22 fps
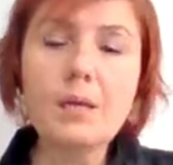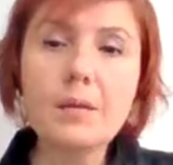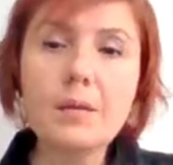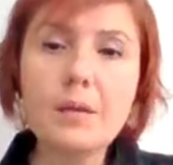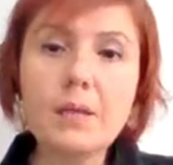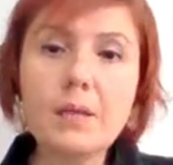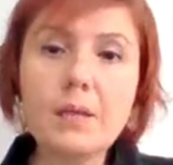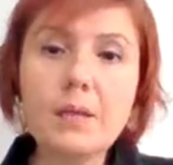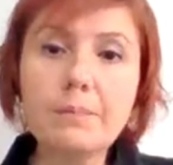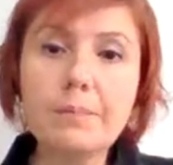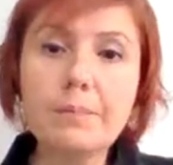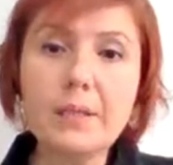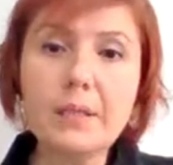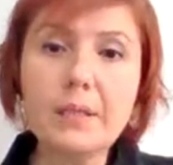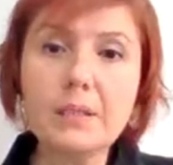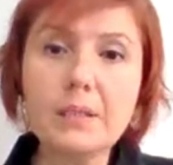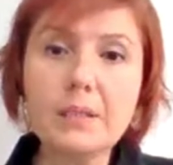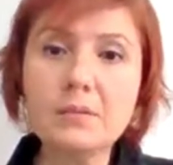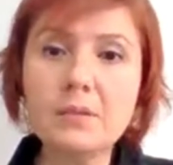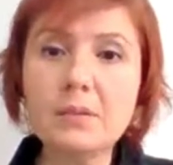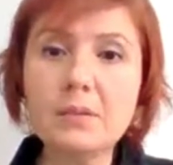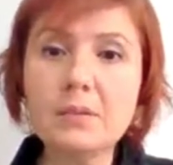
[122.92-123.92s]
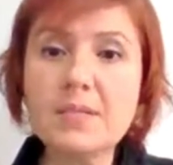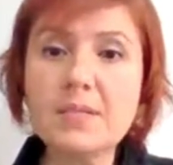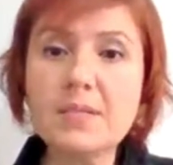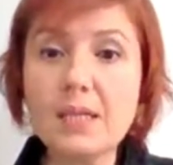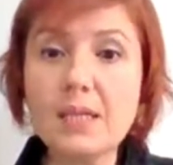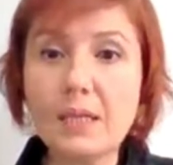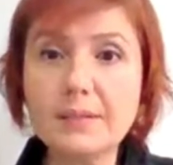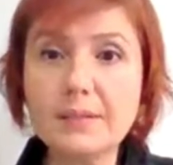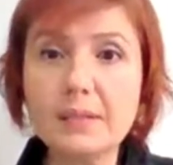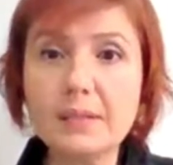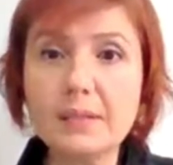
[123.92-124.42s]
evet. bakın e,
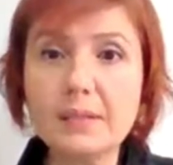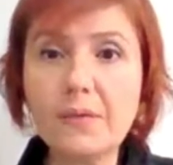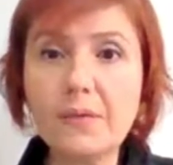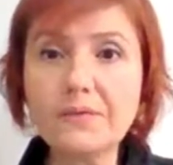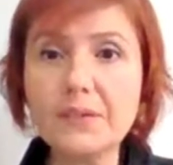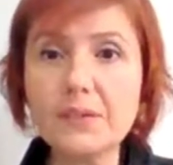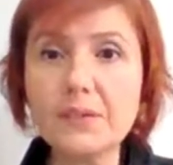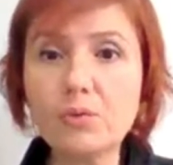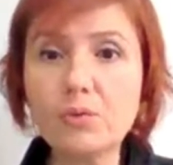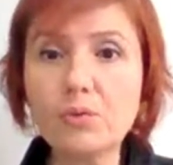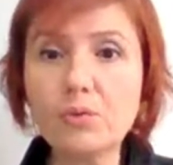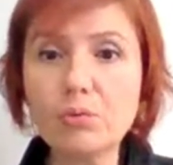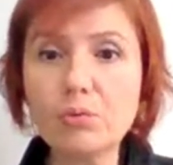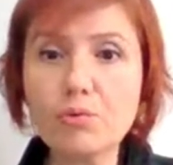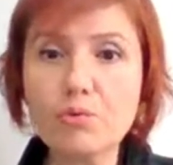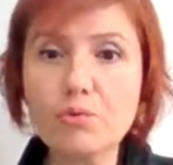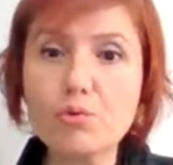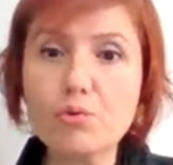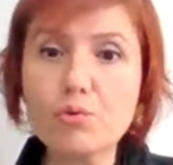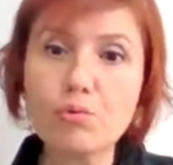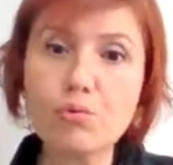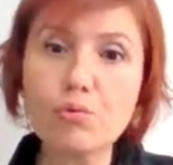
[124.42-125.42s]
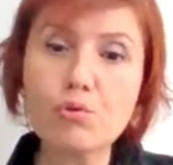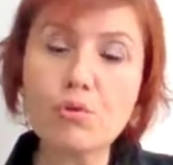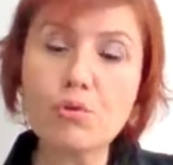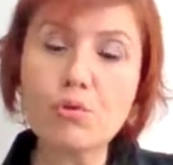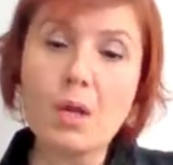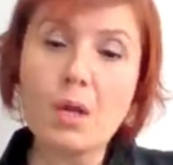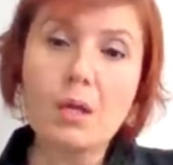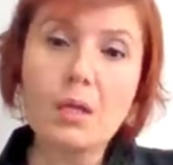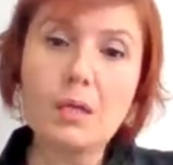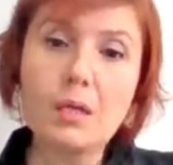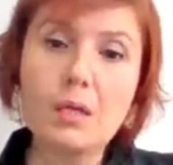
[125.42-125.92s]
sağ tarafta görüyorsunuz
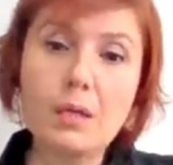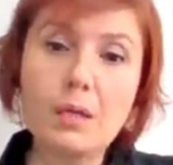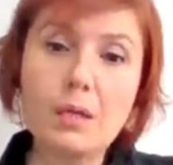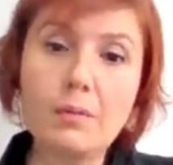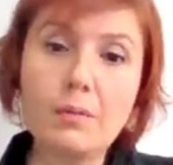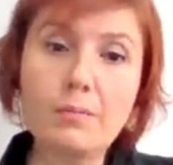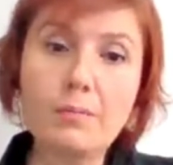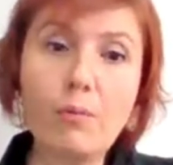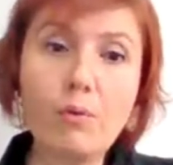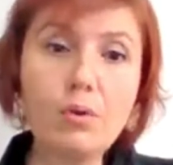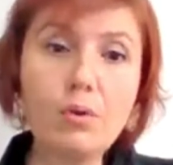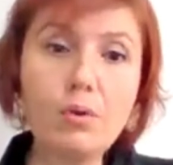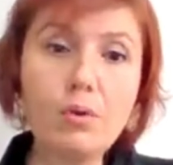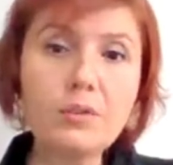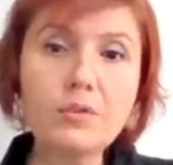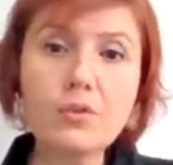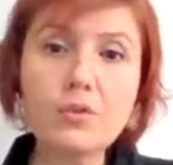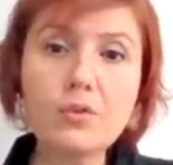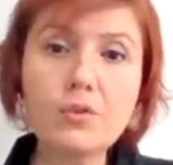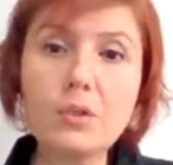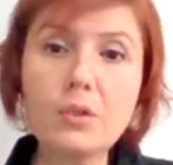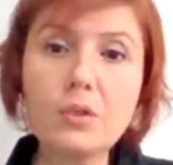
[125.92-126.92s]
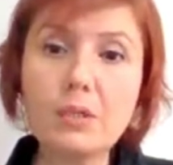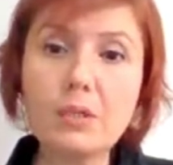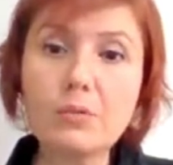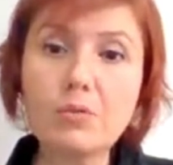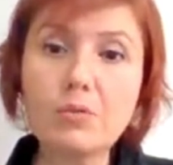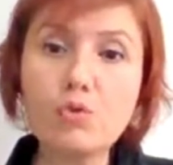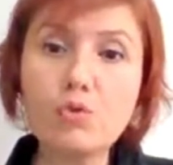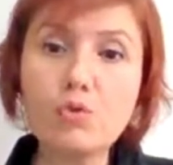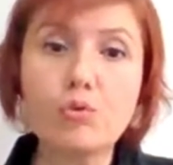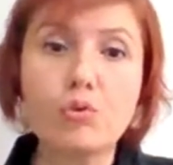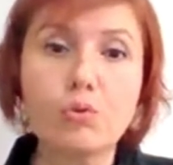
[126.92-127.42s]
e, böyle
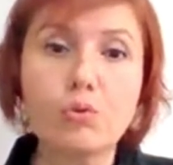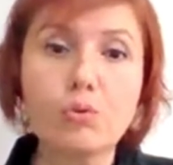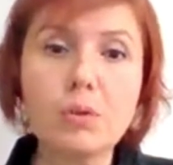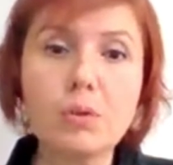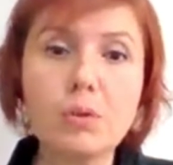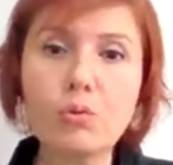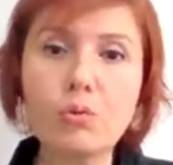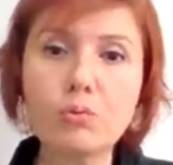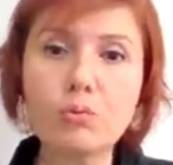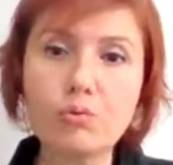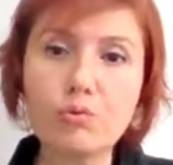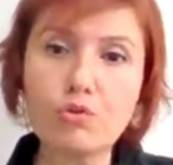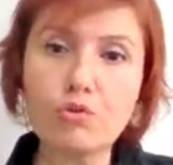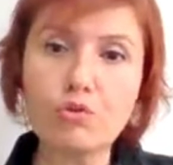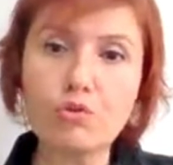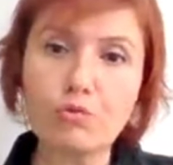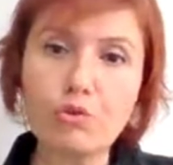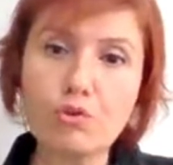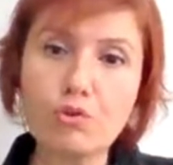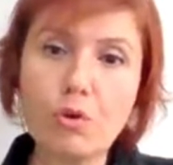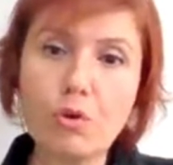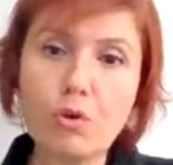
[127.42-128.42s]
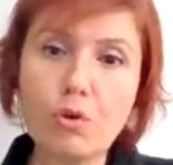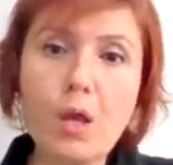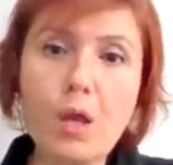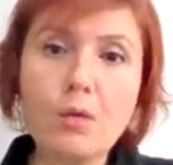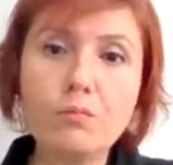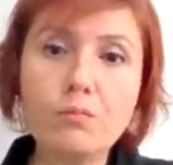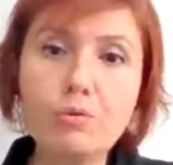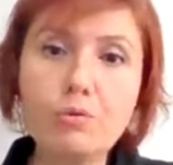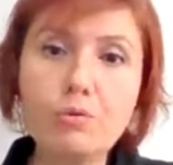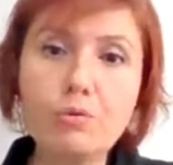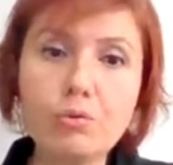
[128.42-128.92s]
e, çukurlar oluşmuş. Hı
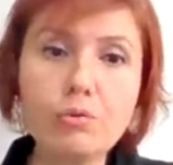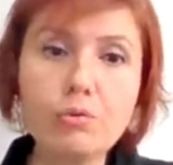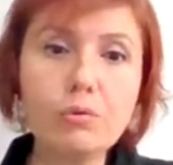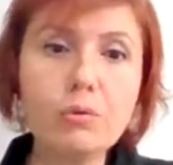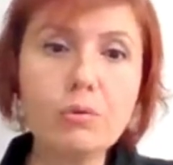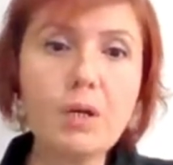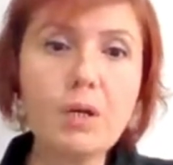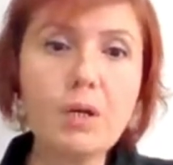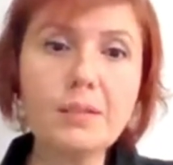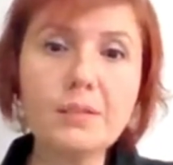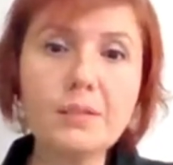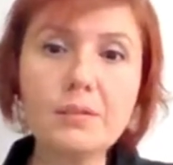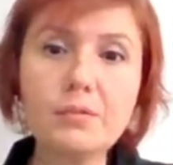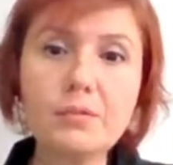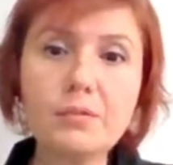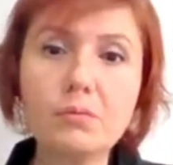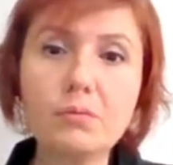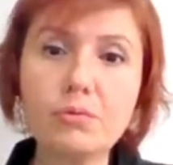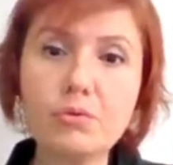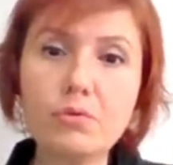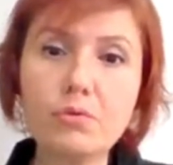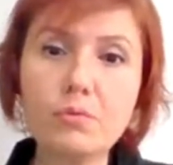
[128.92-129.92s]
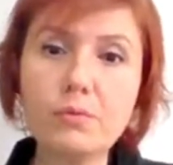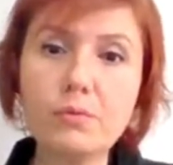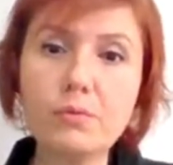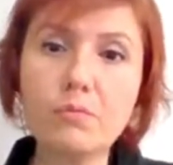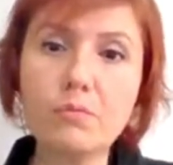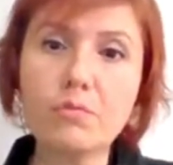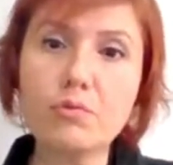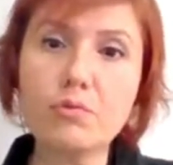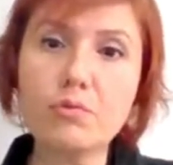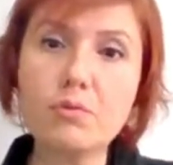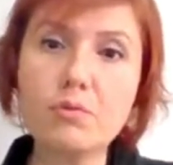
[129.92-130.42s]
hı. Bu çukurlar neden oluştu biliyor
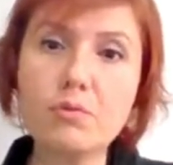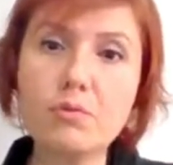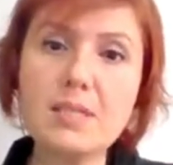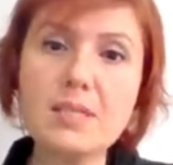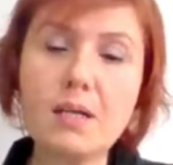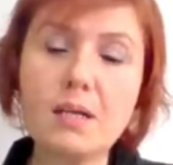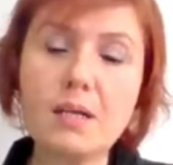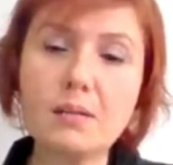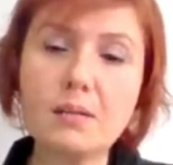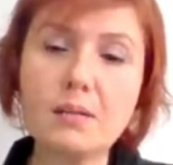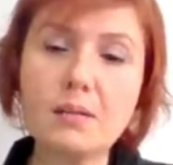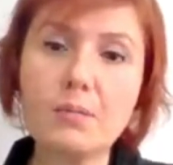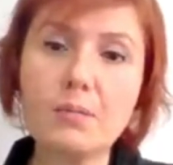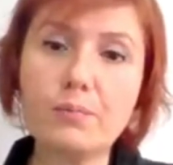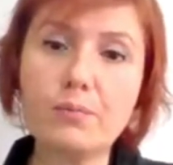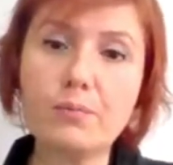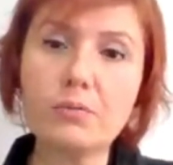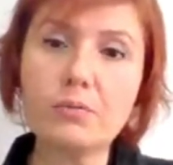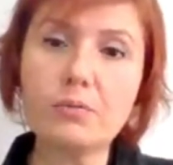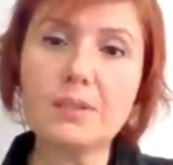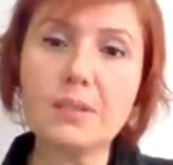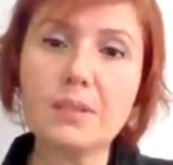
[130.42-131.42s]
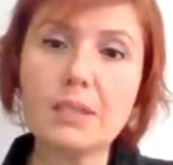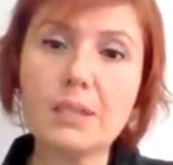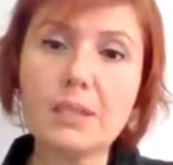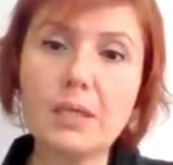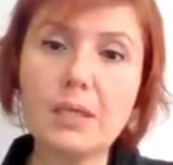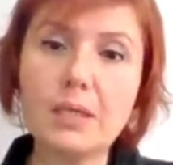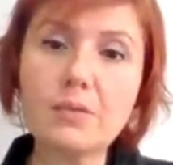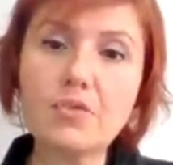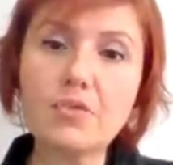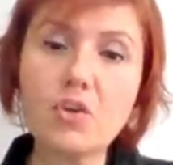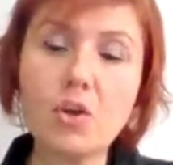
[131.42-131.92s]
musunuz? İnsanlar
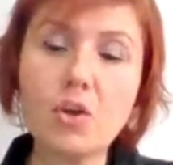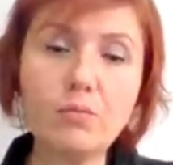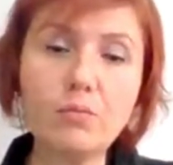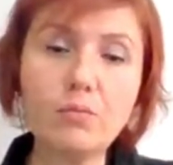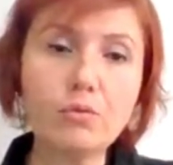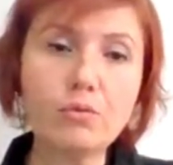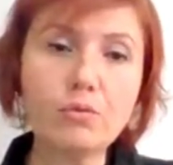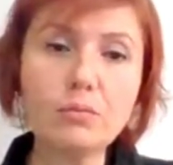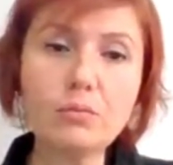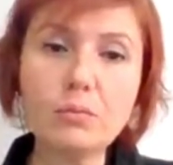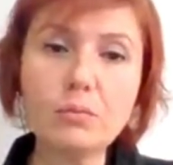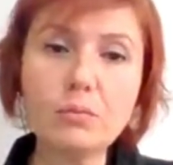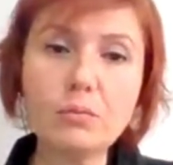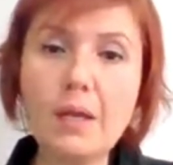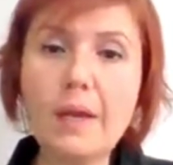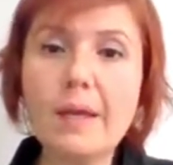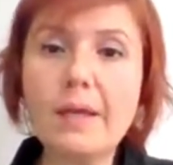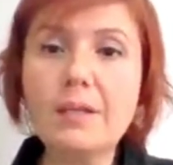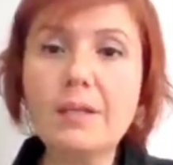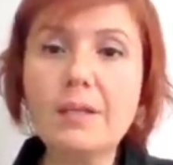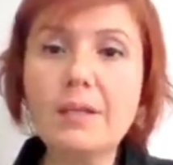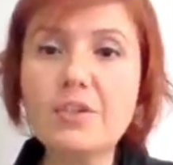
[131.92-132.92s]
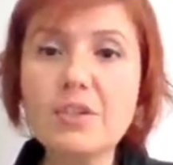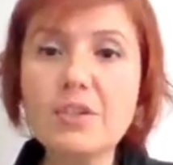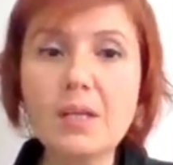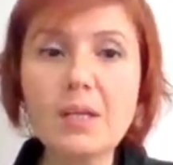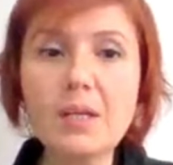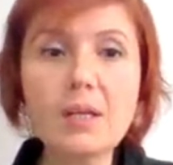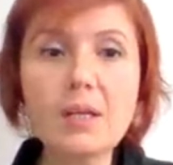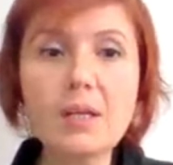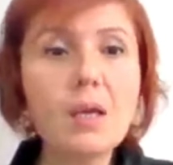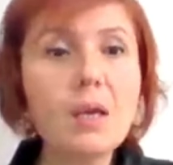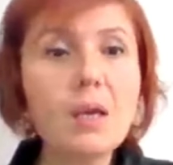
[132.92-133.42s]
buradaki çamurun
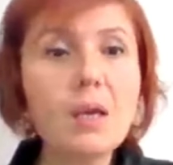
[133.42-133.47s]
işte